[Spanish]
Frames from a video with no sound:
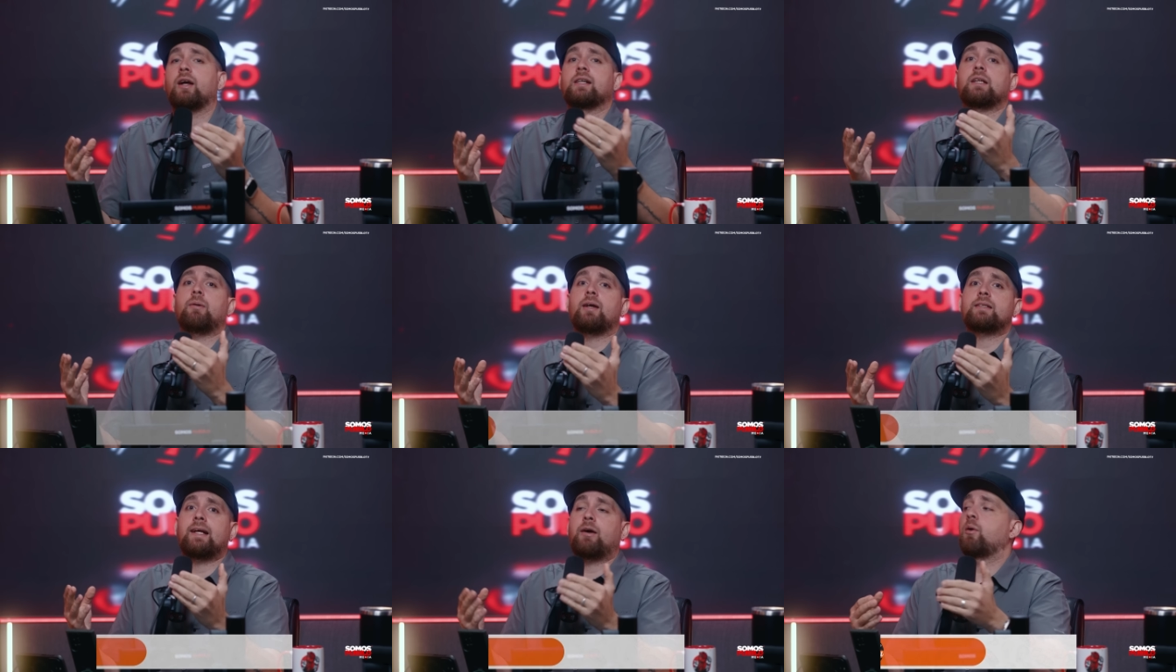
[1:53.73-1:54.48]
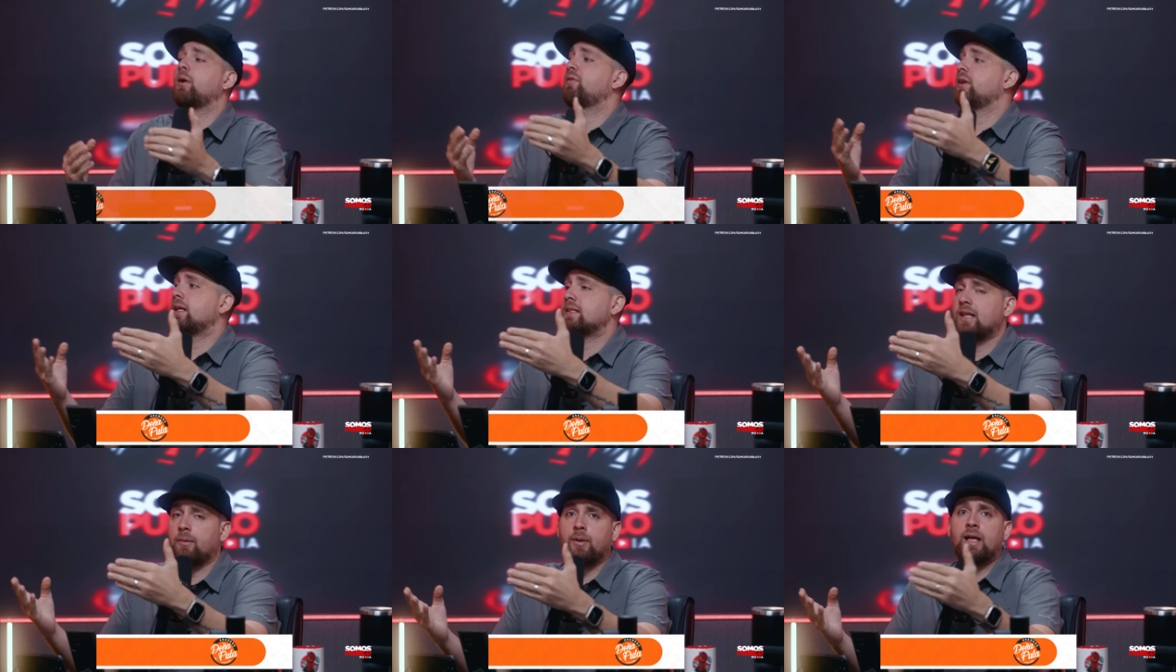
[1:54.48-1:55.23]
qué se va a hacer con el
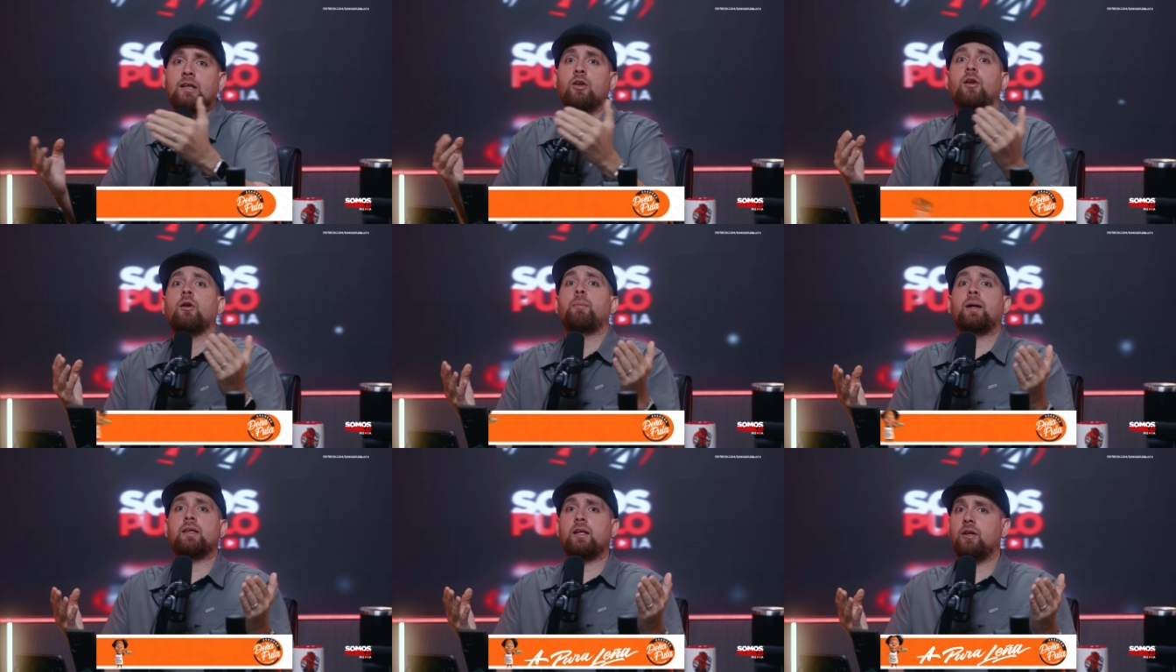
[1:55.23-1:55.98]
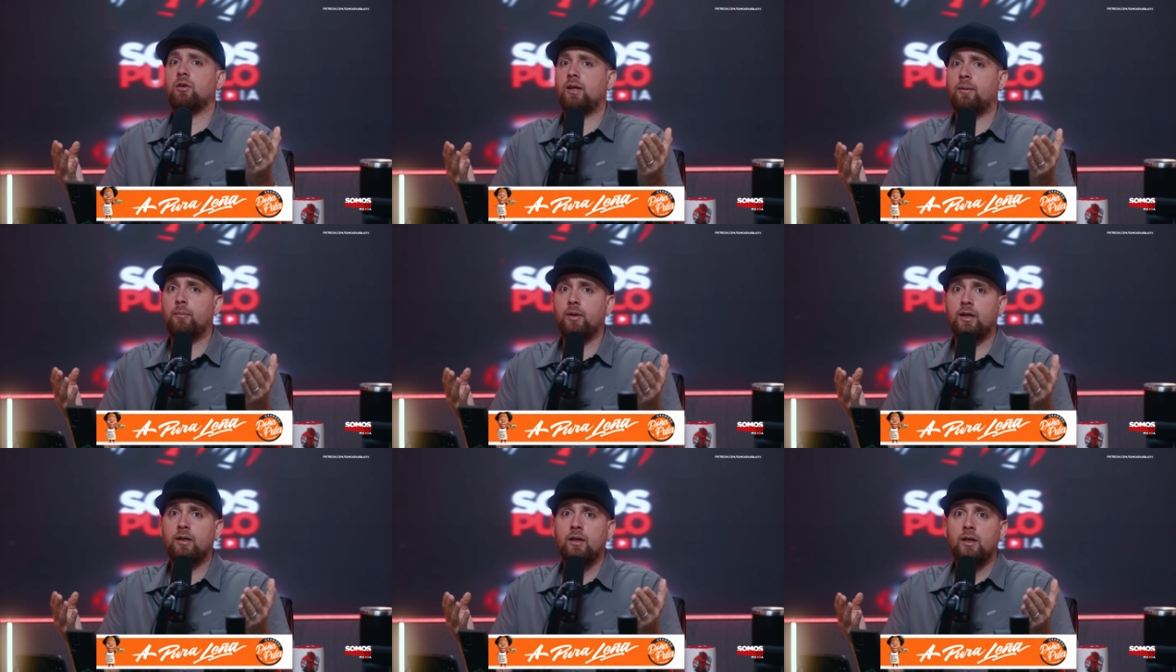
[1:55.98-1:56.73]
financiamiento de los partidos
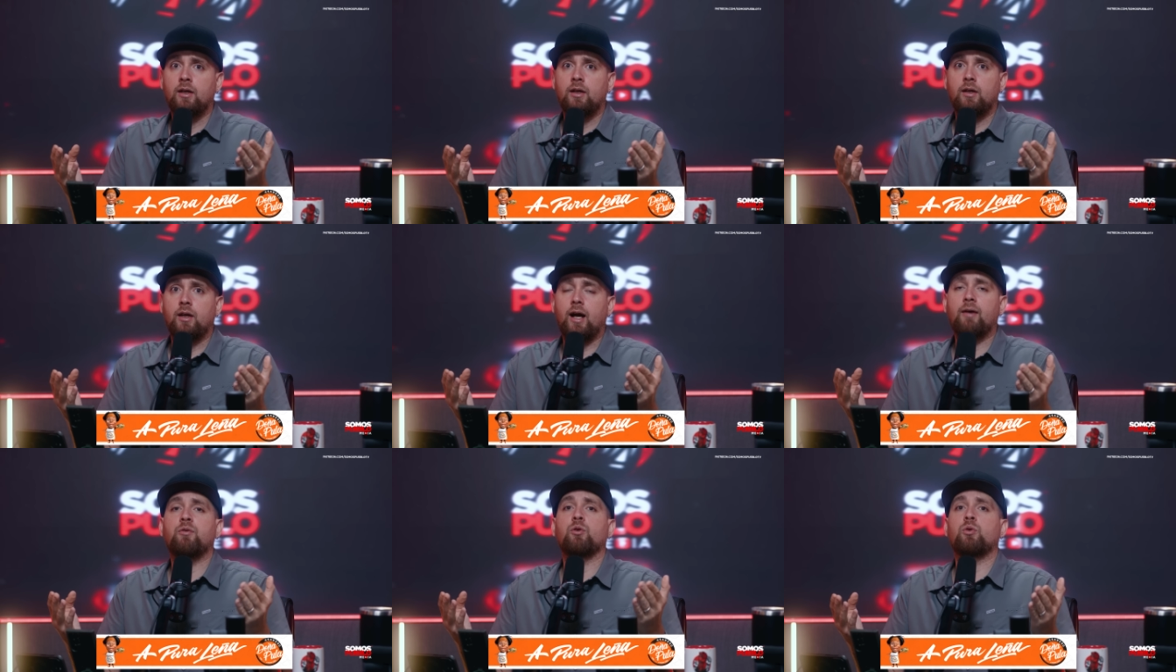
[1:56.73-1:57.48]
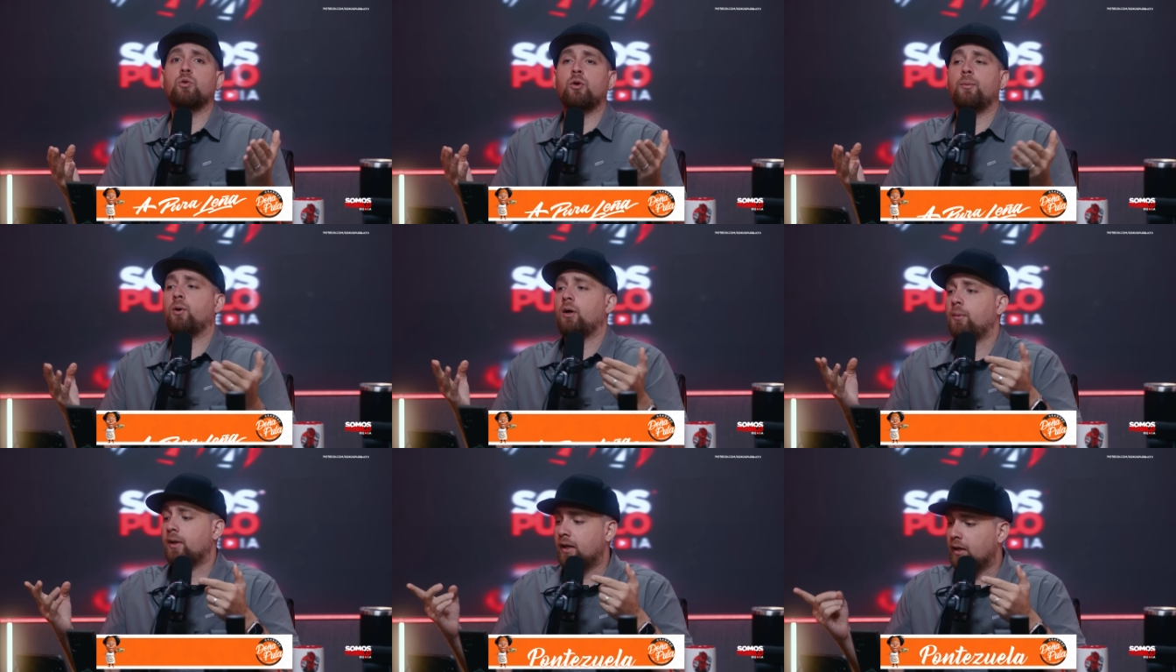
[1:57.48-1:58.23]
también a futuro porque
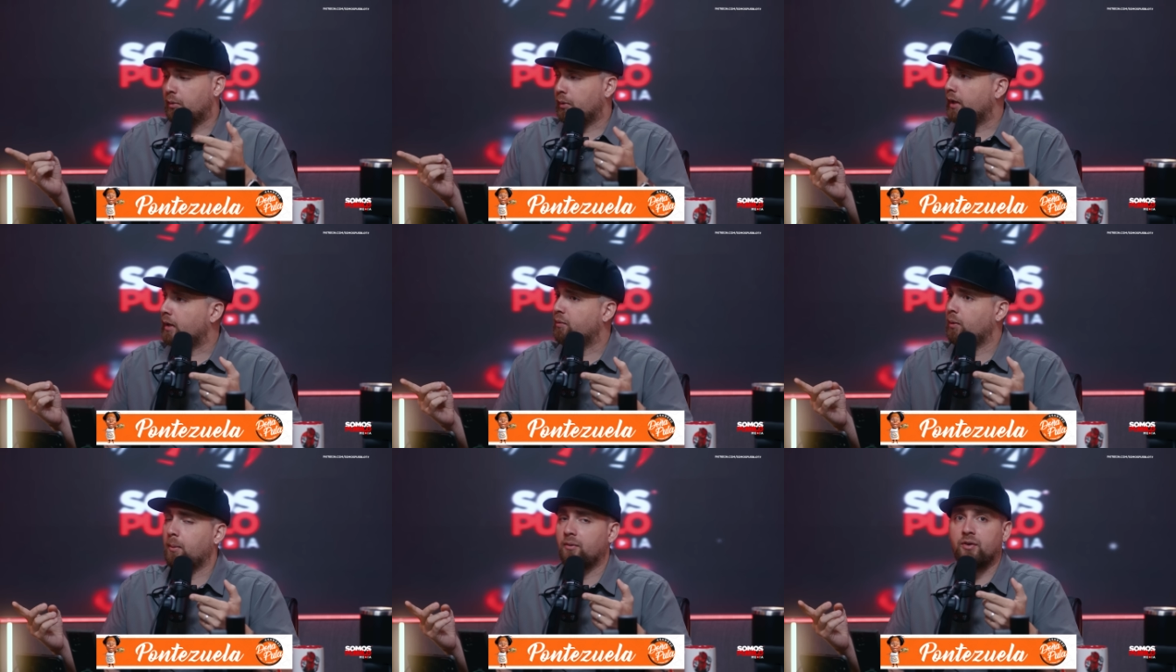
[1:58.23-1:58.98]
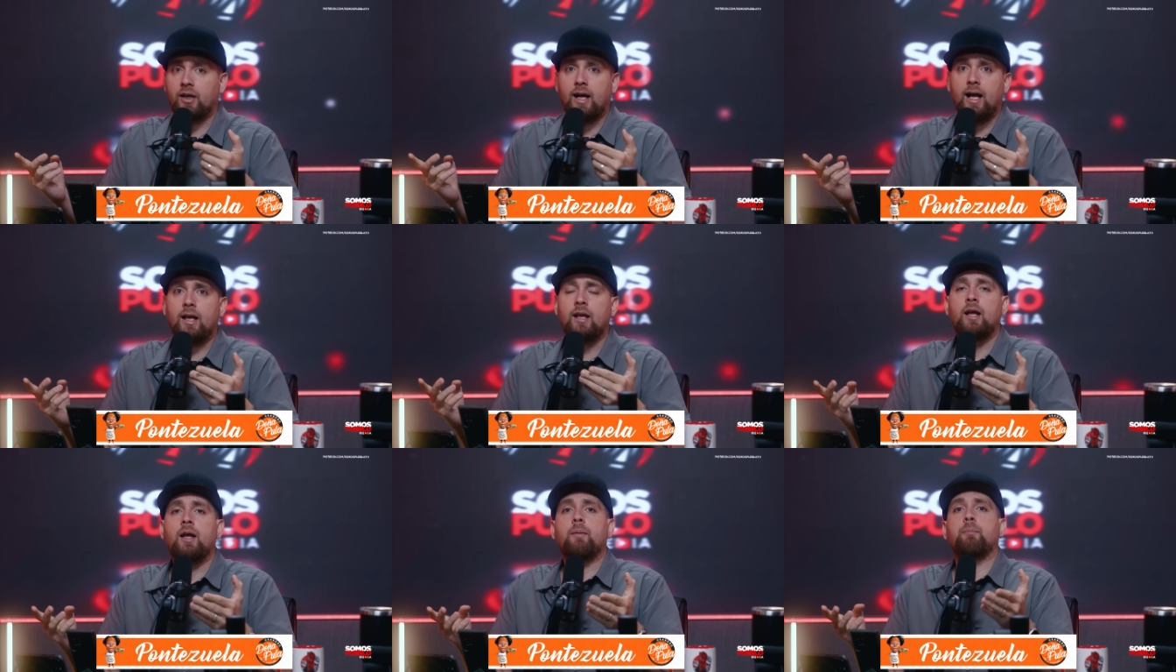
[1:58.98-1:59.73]
viene de una reforma fiscal.
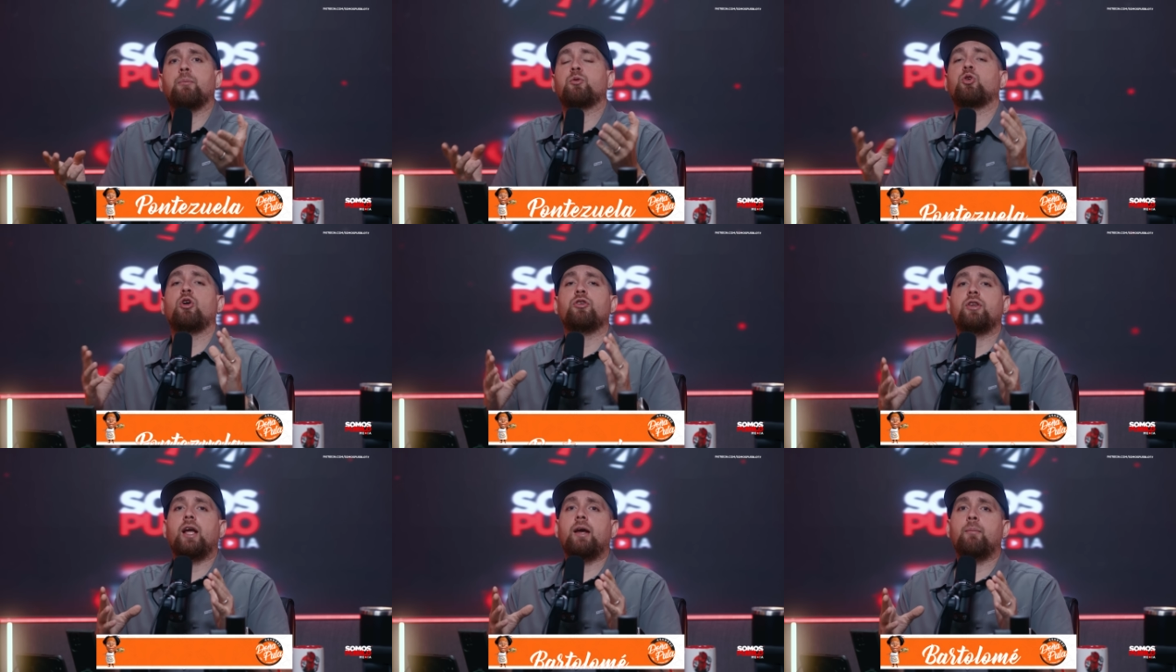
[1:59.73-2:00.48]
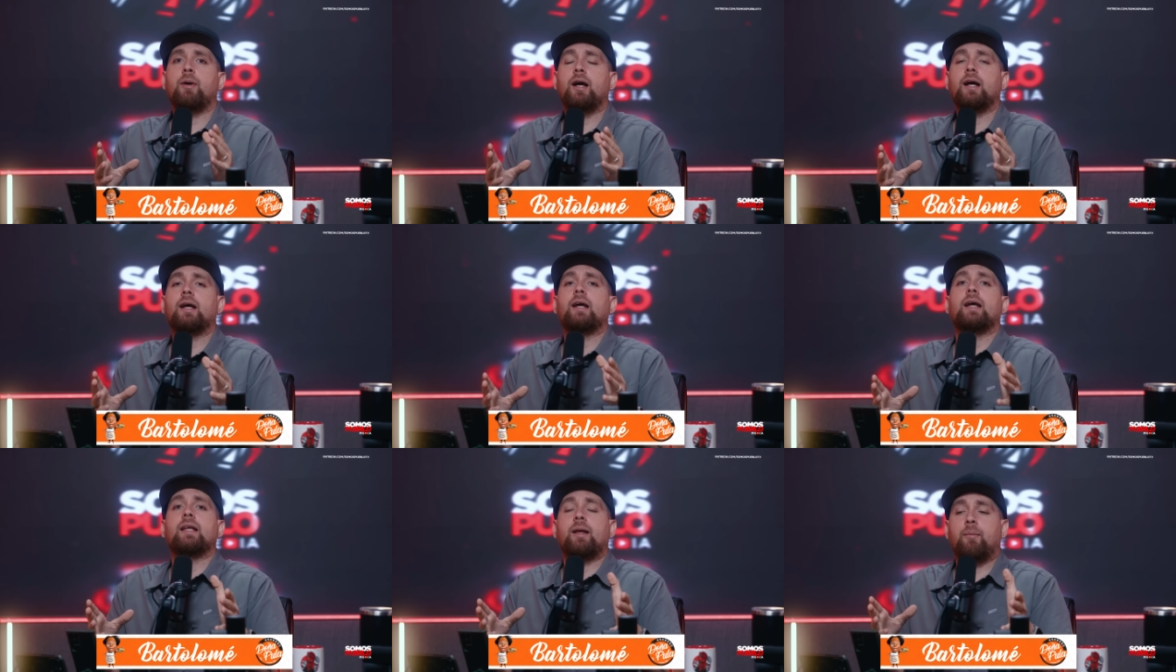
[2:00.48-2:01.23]
Son temas
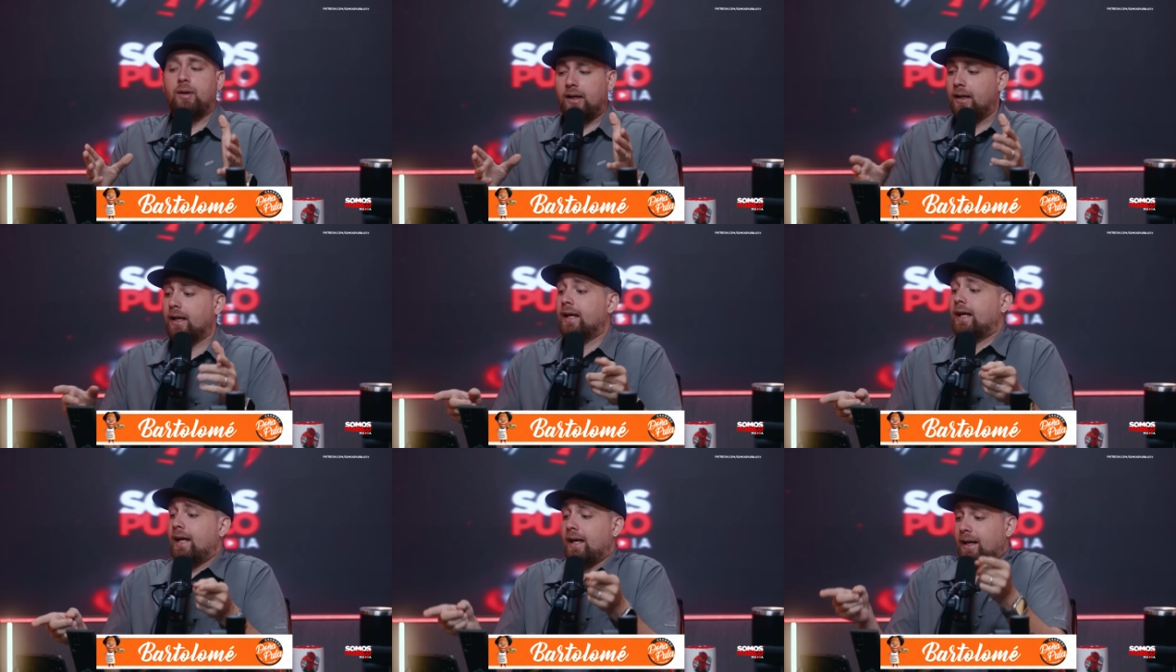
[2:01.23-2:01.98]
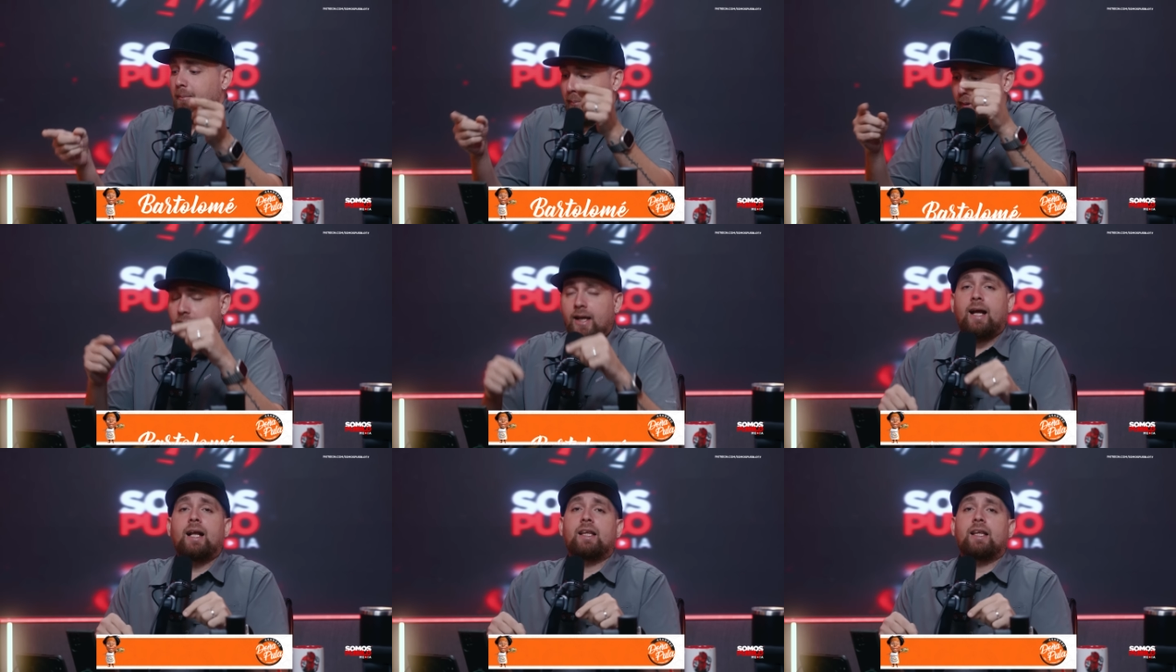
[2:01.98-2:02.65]
y también que vienen